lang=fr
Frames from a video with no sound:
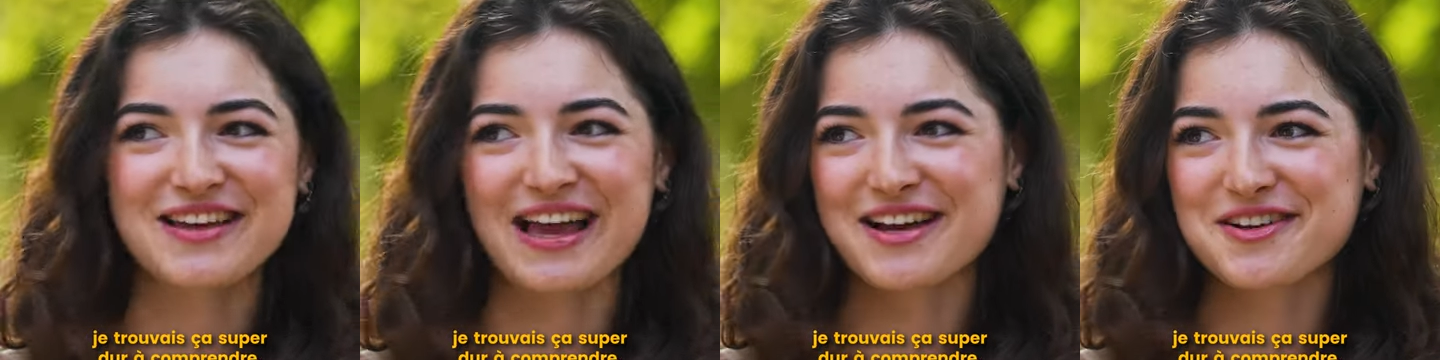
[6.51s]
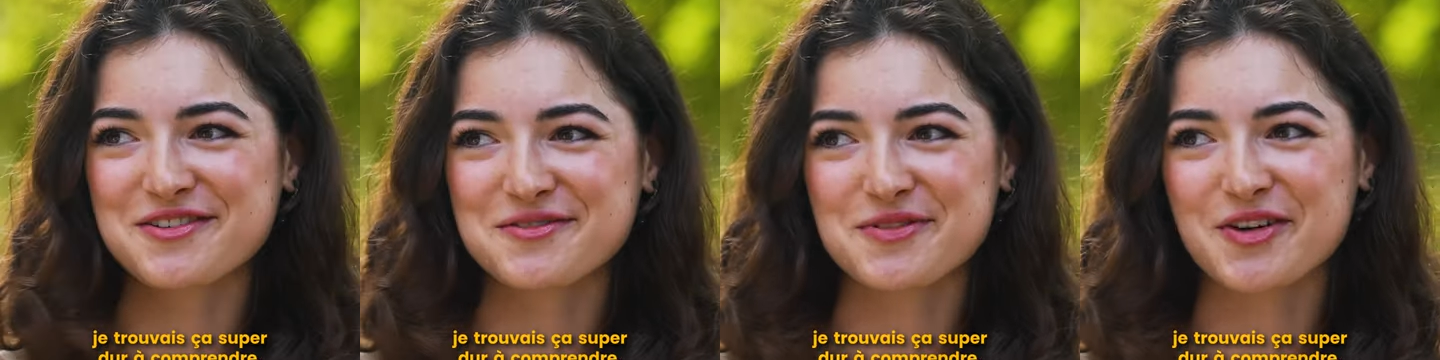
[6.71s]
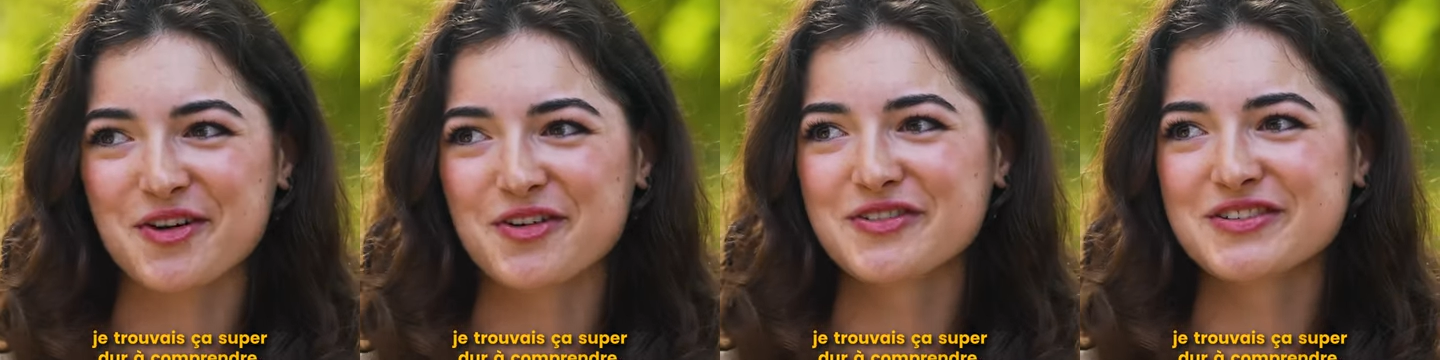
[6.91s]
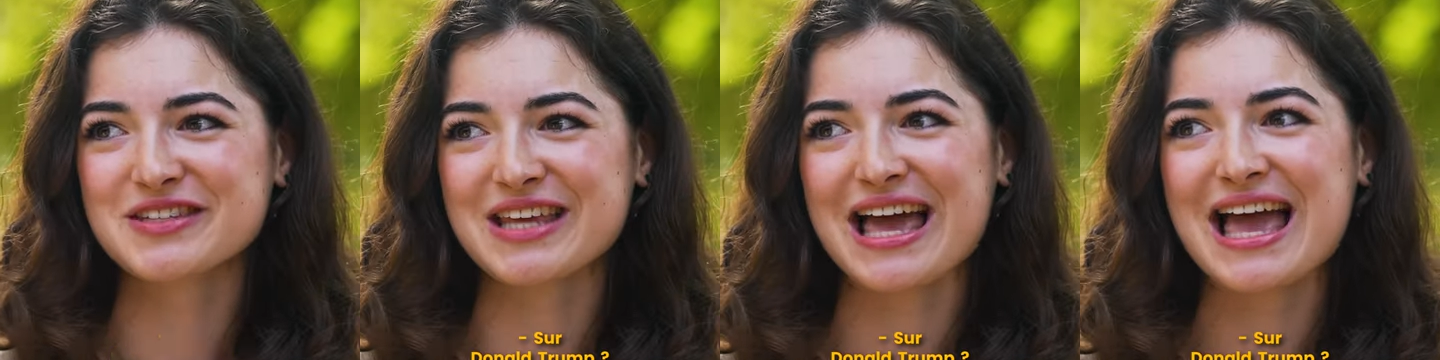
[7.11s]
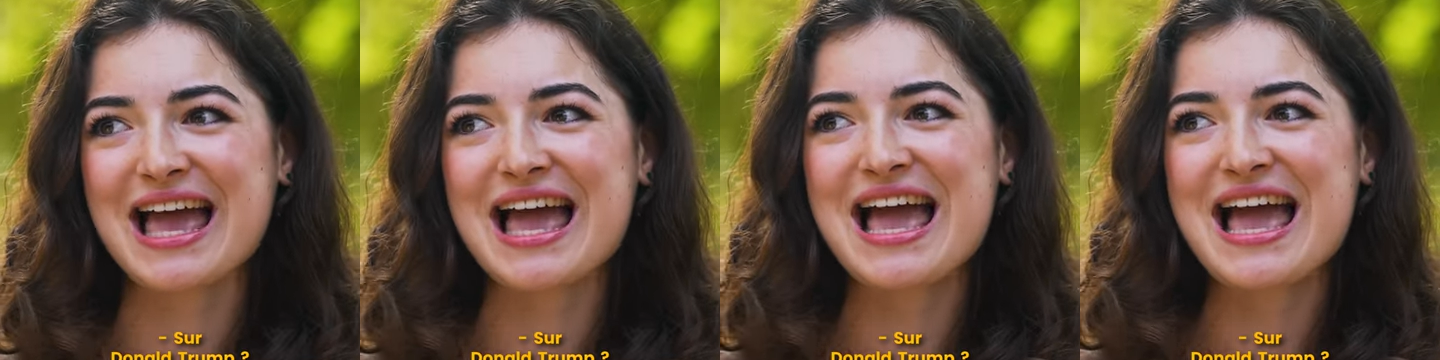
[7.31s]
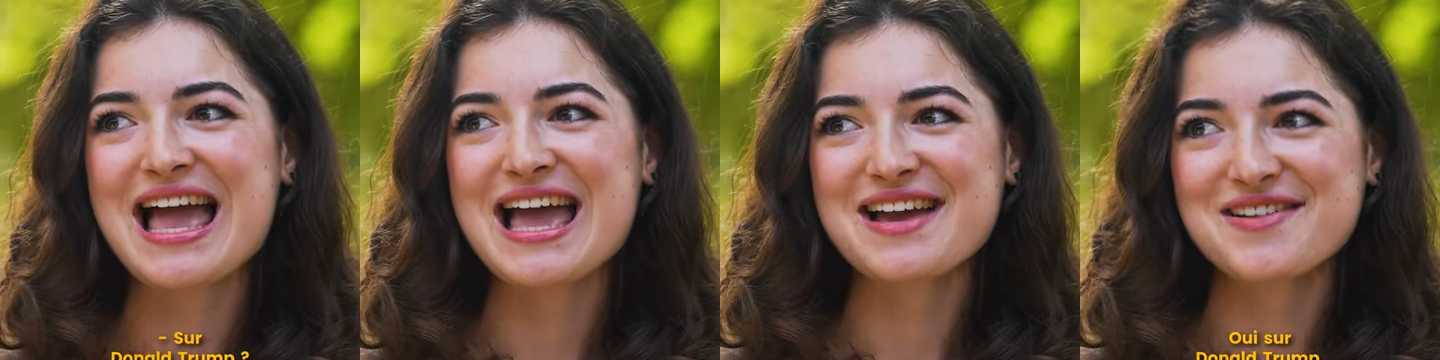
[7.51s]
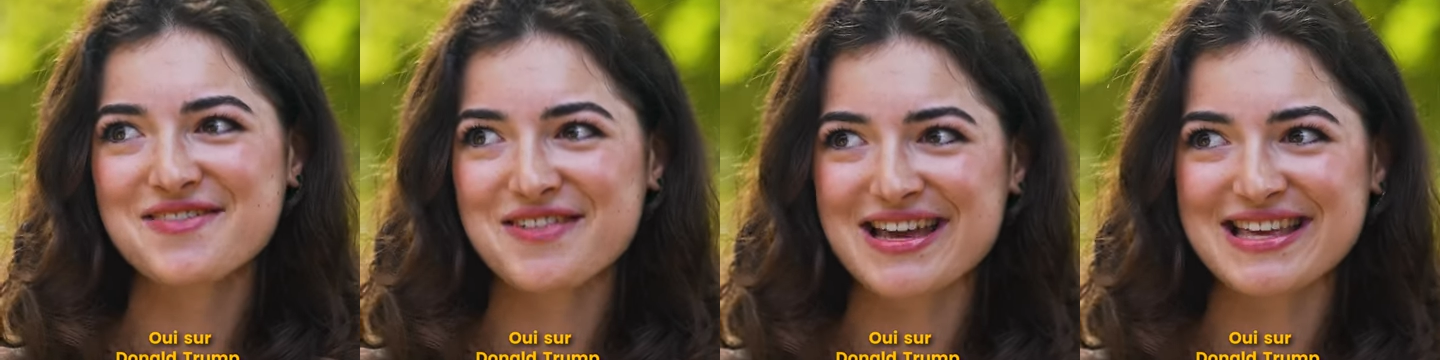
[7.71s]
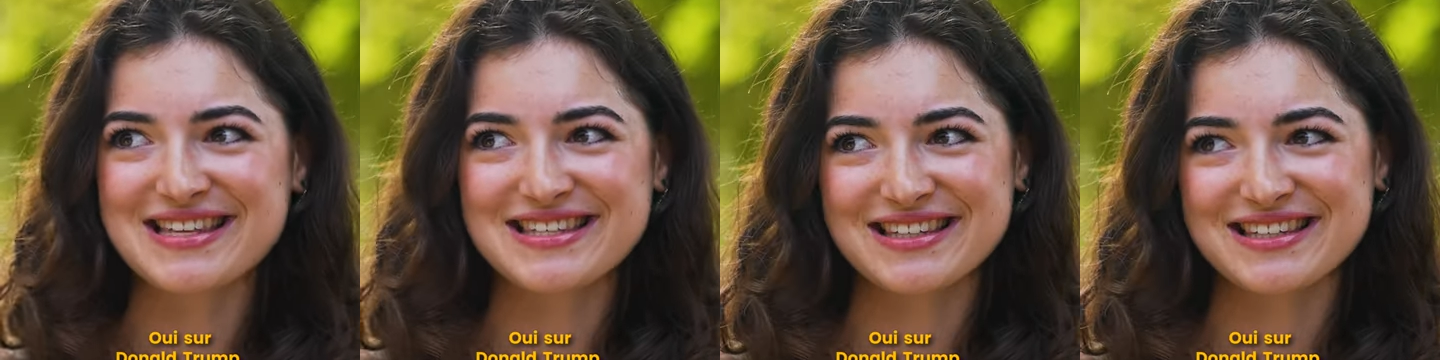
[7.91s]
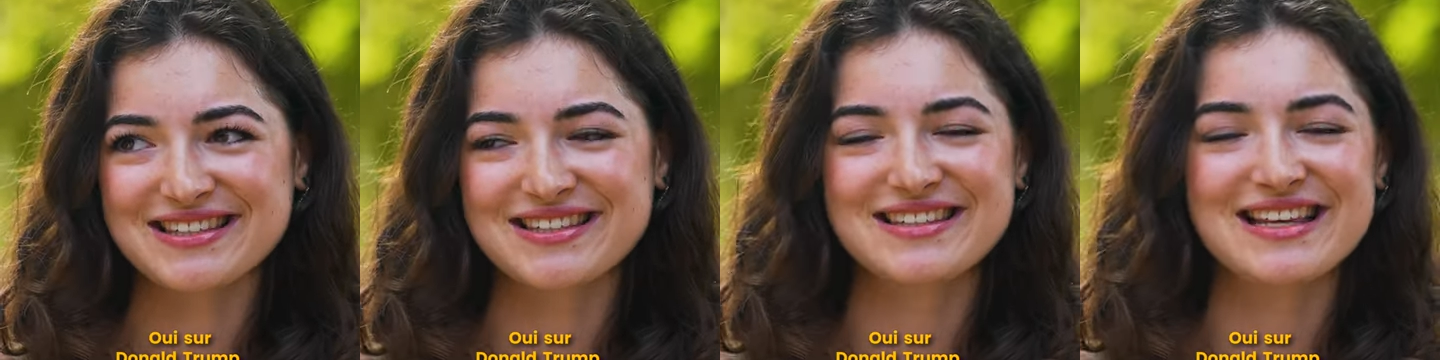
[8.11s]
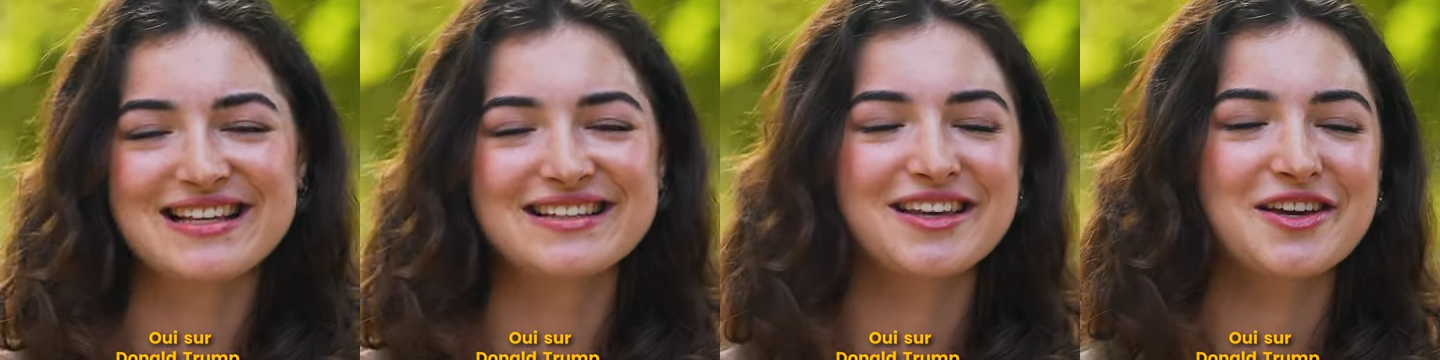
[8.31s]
à comprendre. Ouais, sur Donald Trump, là. Ouais, sur Donald